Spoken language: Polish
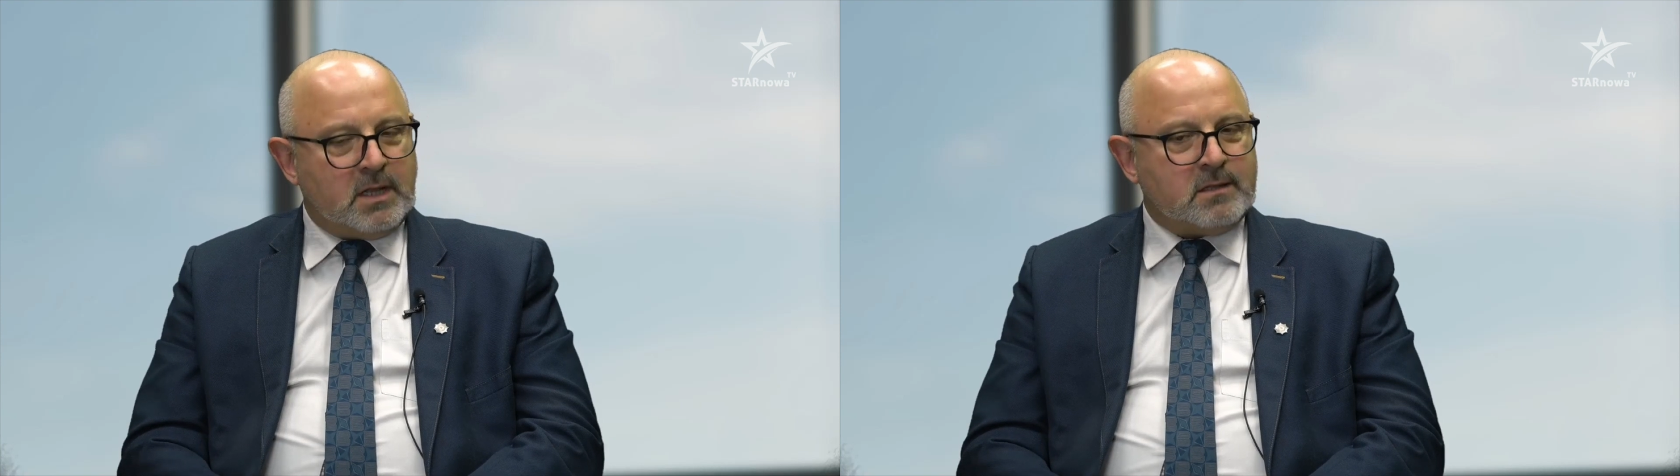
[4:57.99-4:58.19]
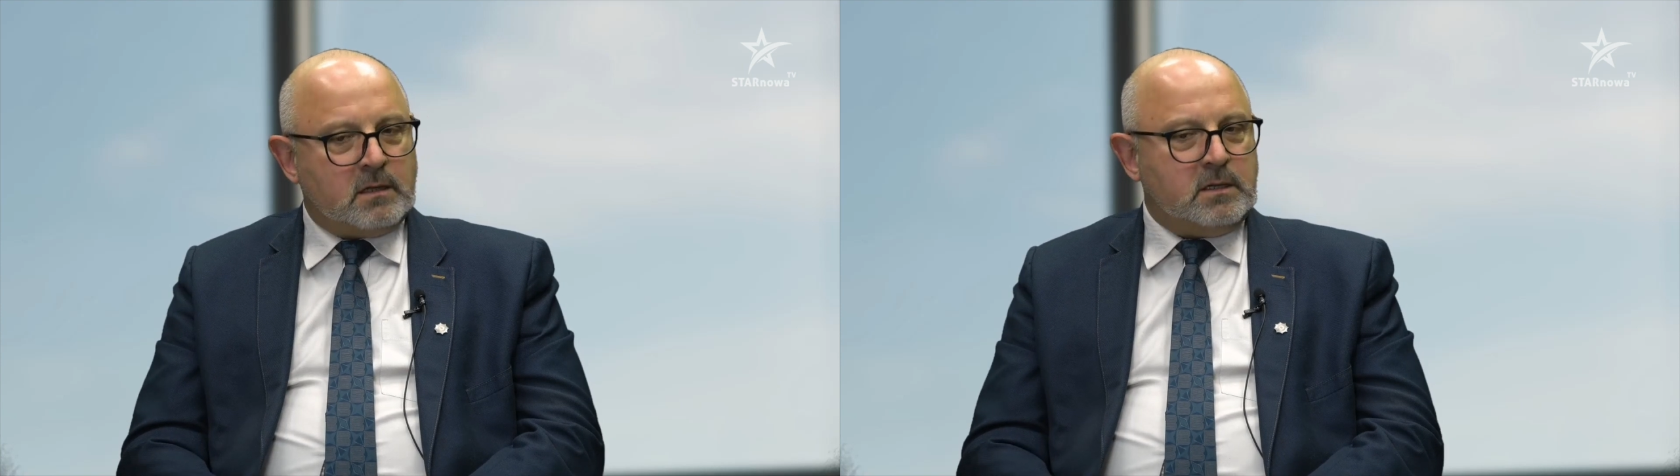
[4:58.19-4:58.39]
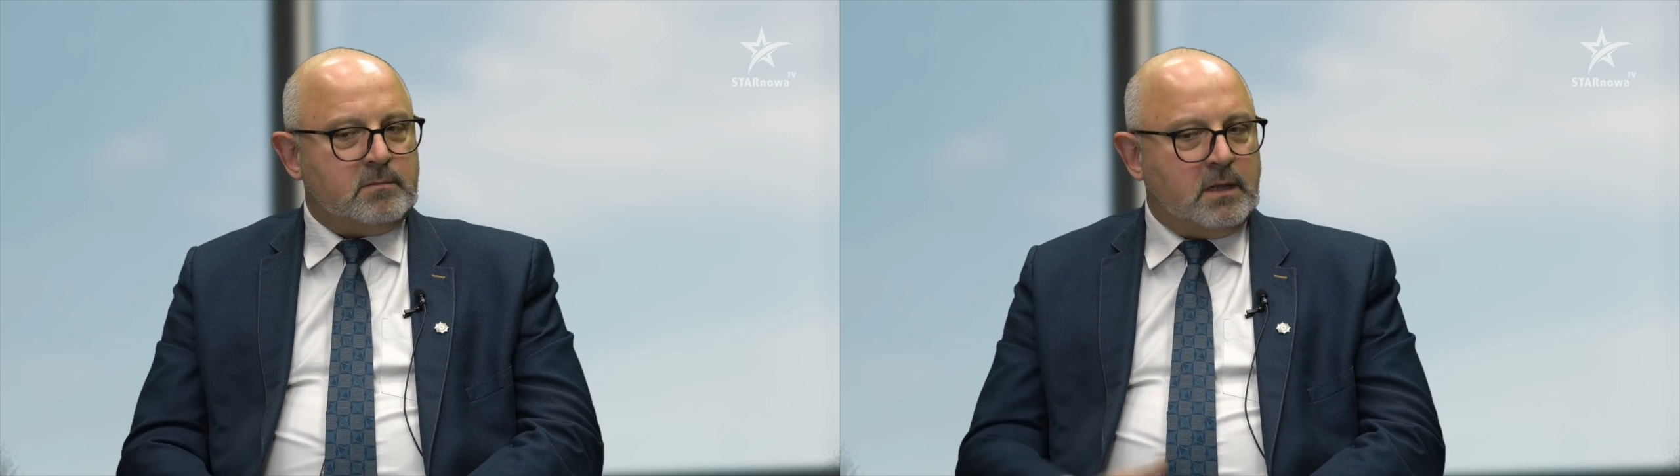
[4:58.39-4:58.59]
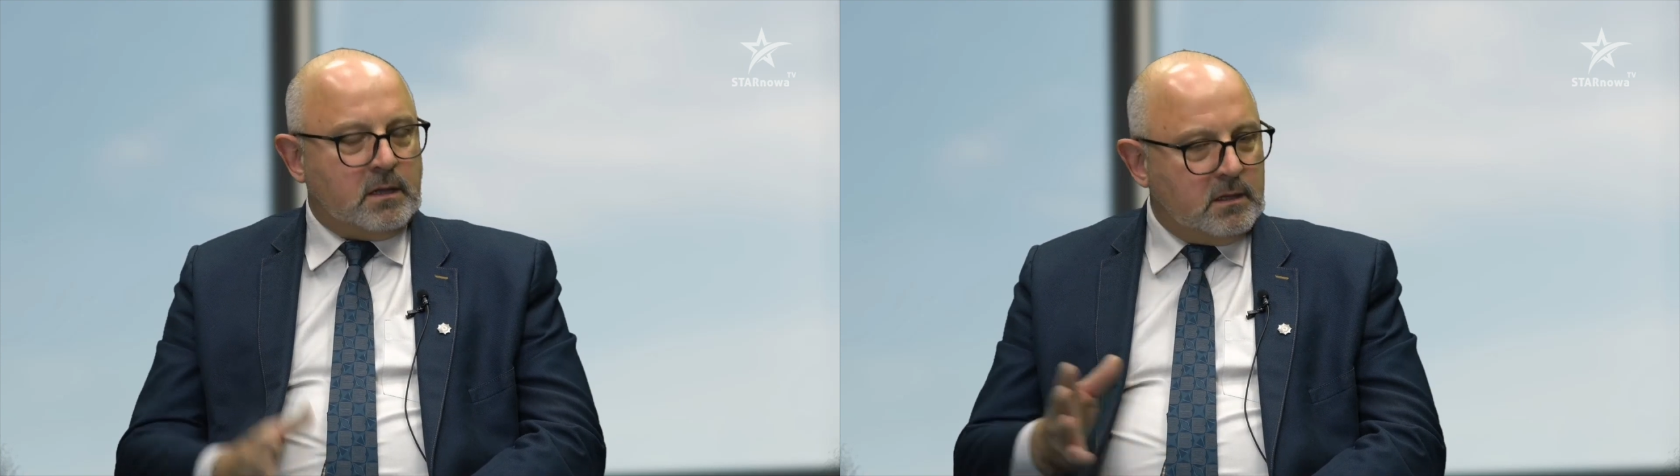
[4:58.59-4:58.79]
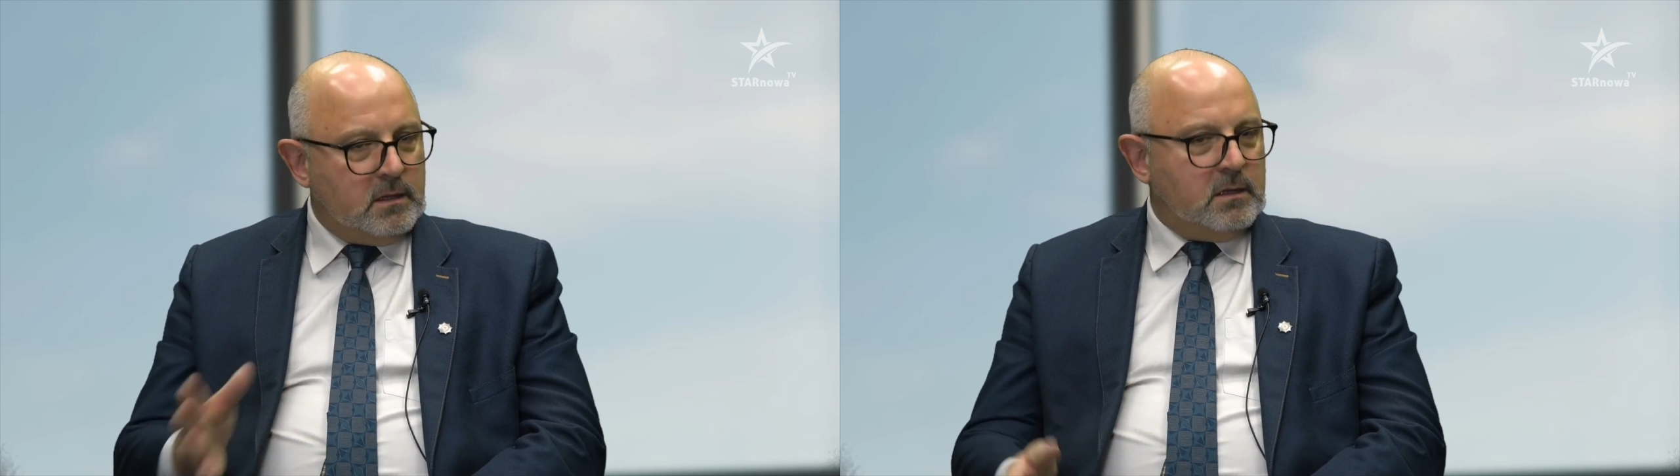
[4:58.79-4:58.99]
atakiem
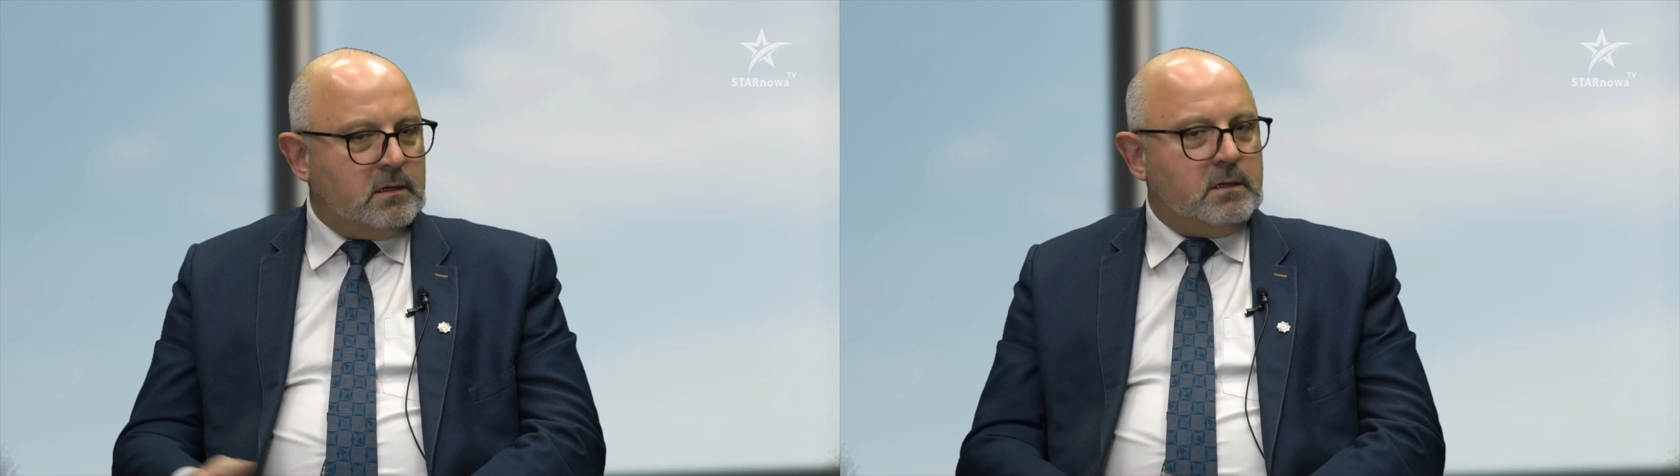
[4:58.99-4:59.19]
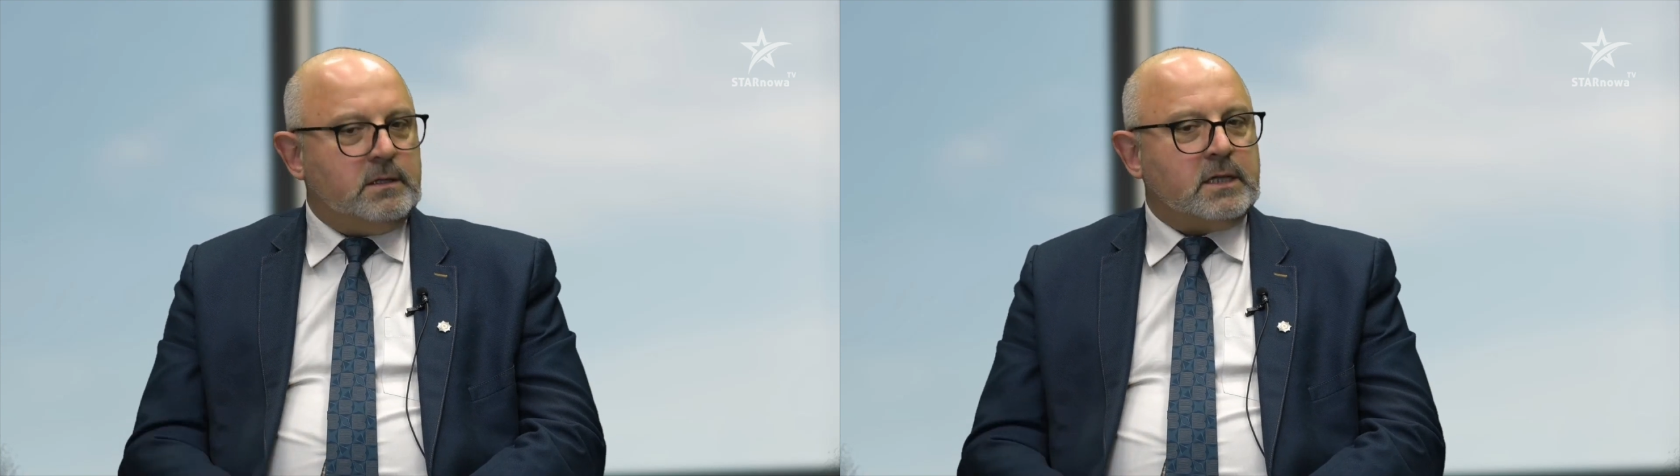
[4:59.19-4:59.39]
na e,